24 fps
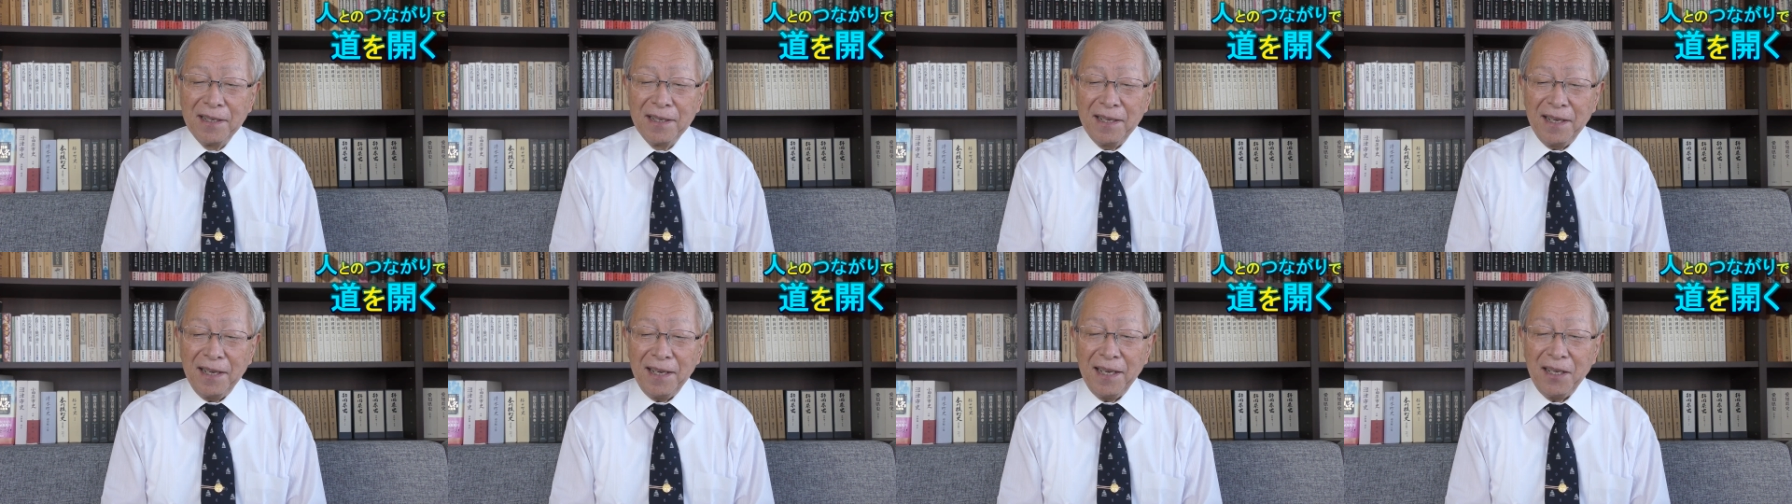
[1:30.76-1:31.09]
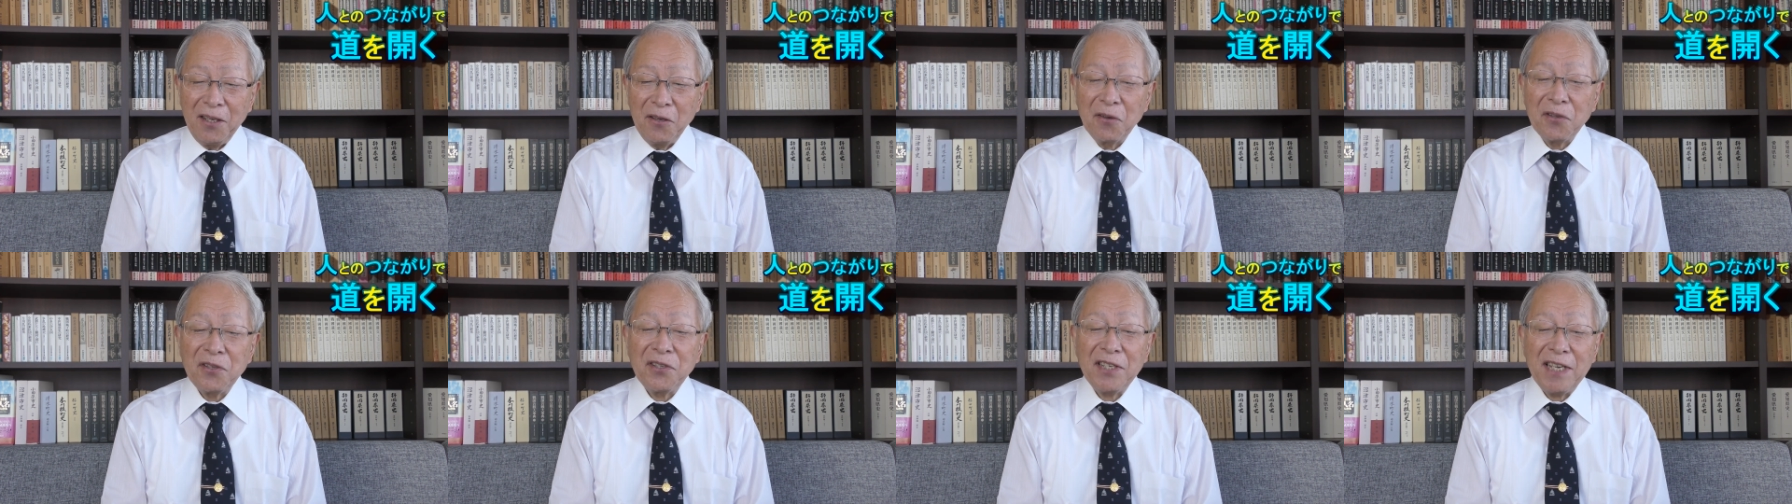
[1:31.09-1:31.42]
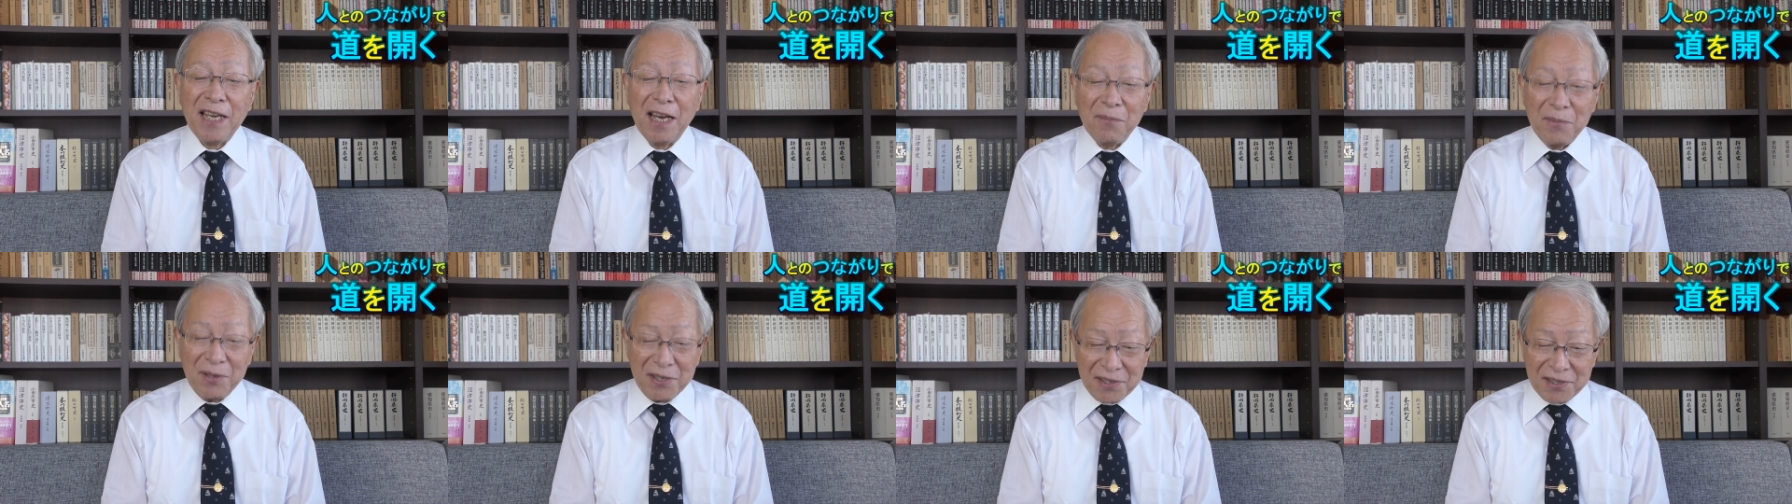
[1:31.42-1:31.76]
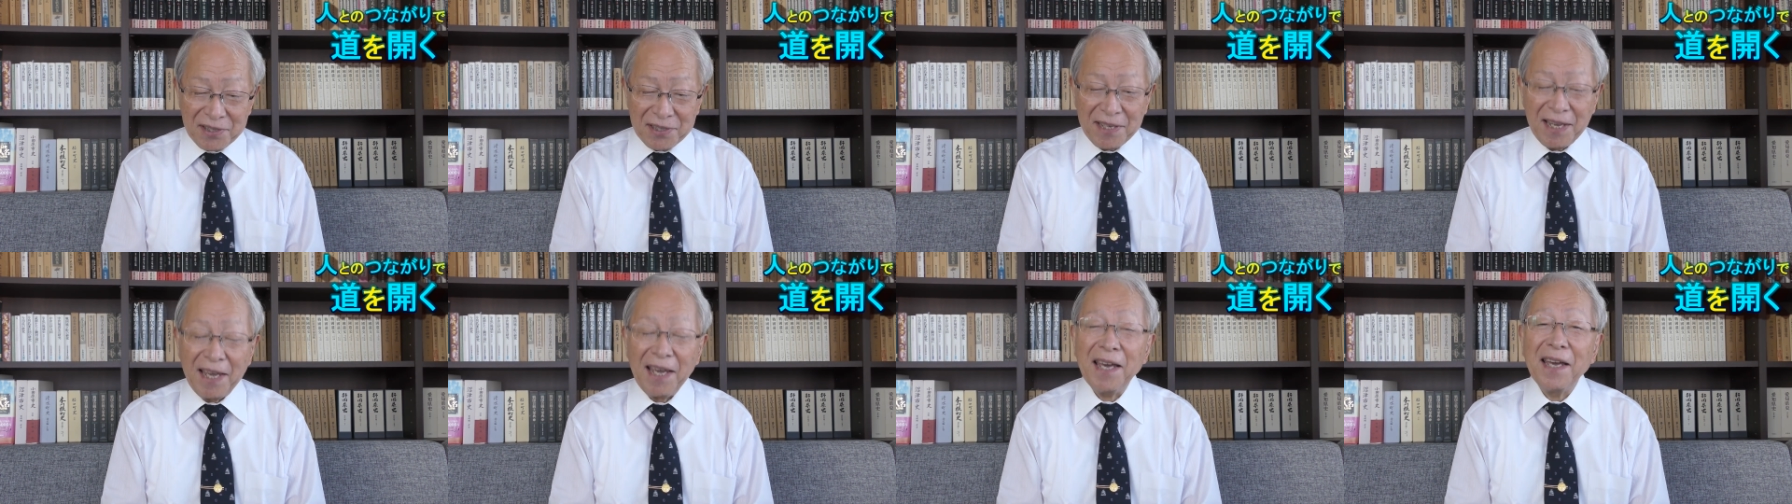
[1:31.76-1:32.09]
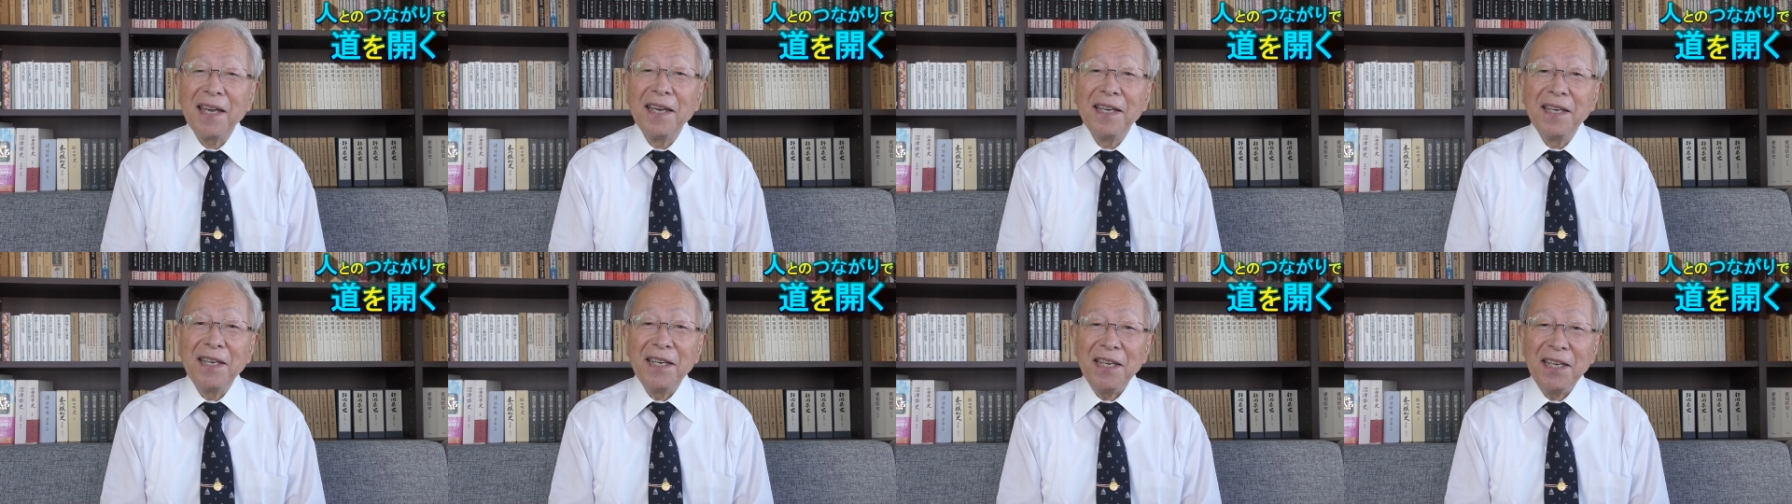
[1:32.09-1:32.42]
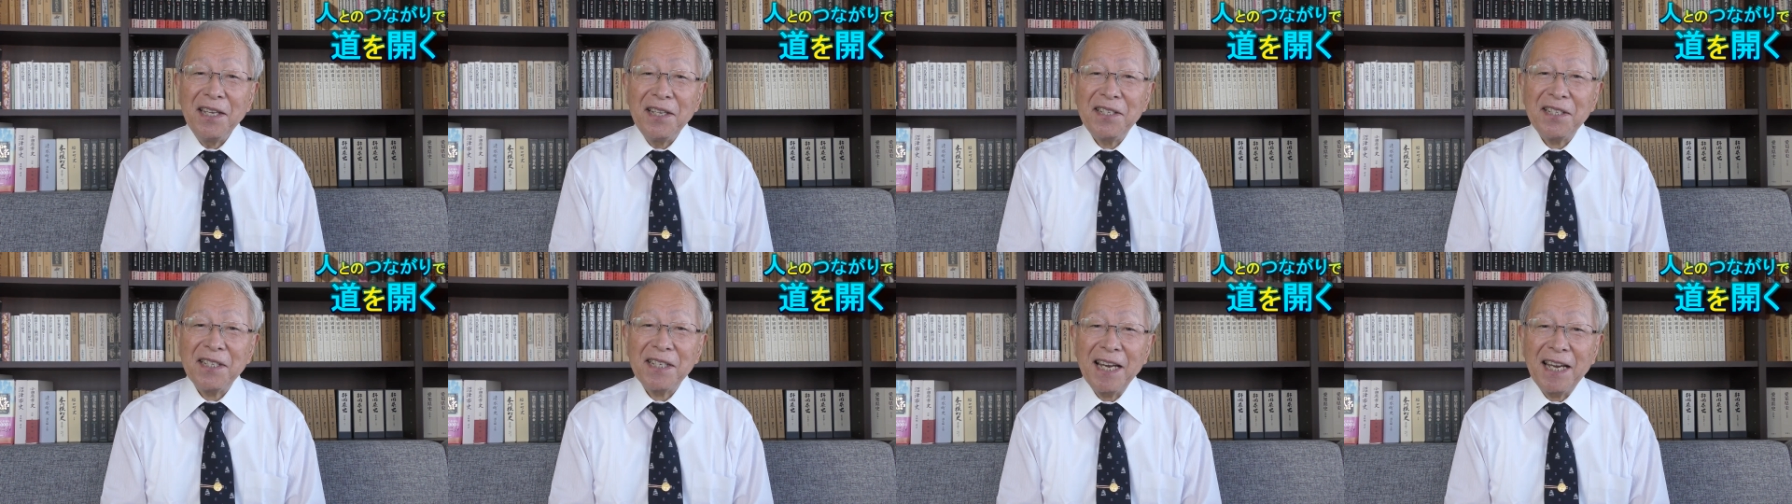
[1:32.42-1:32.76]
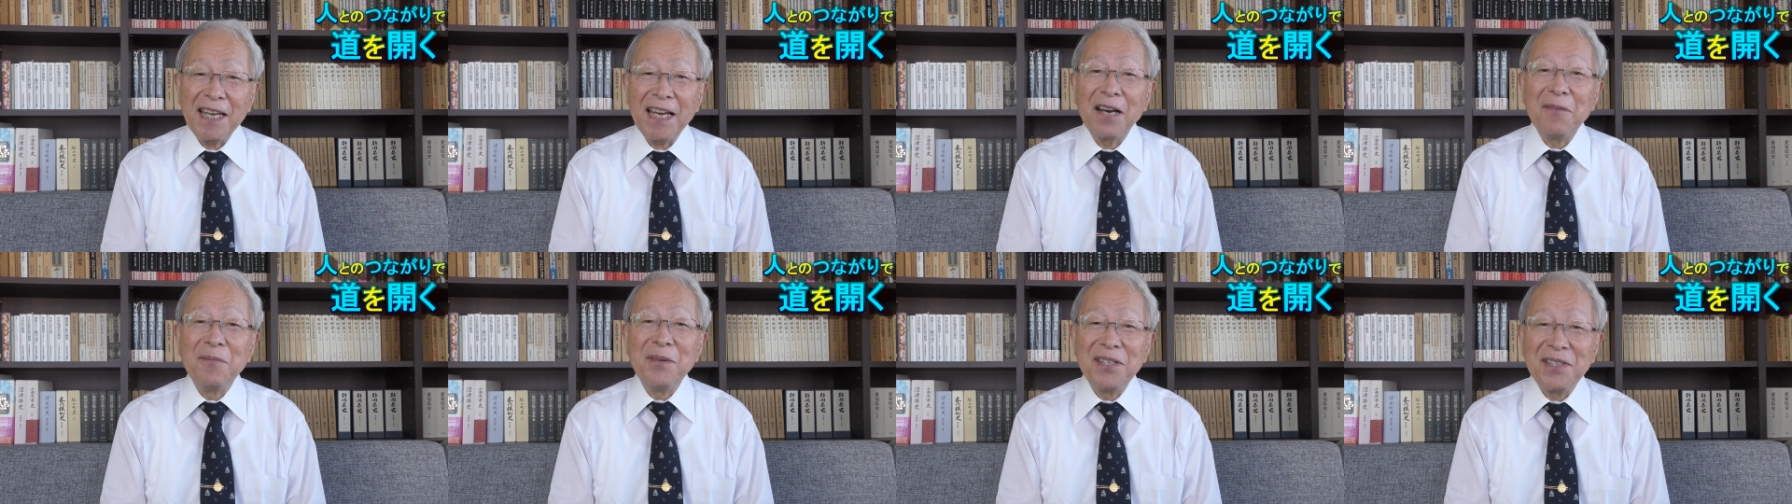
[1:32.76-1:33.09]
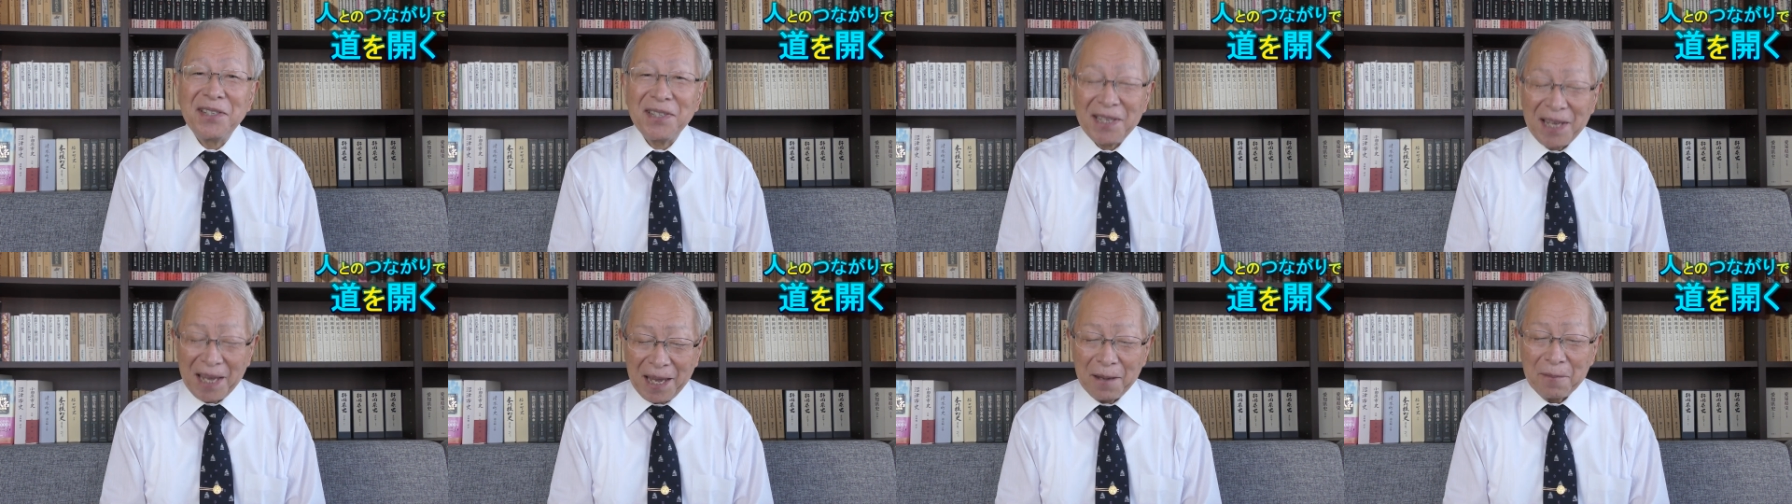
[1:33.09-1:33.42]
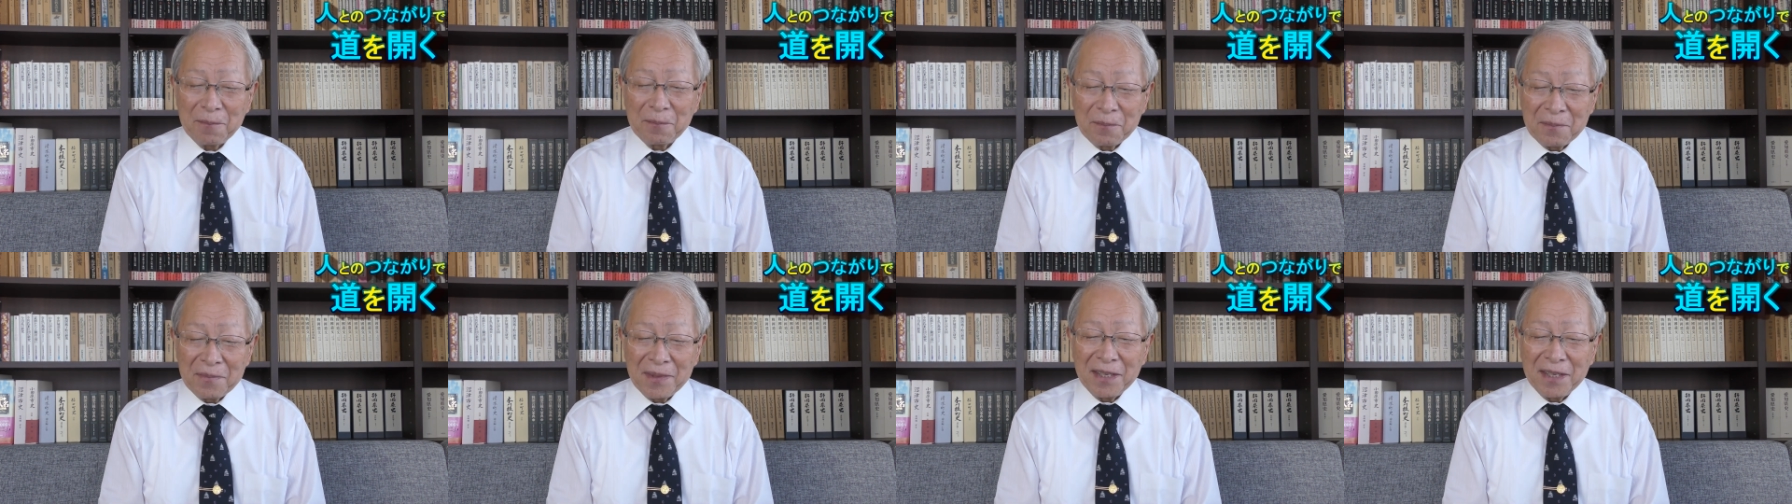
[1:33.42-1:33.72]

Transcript: え四谷見附市ヶ谷見附、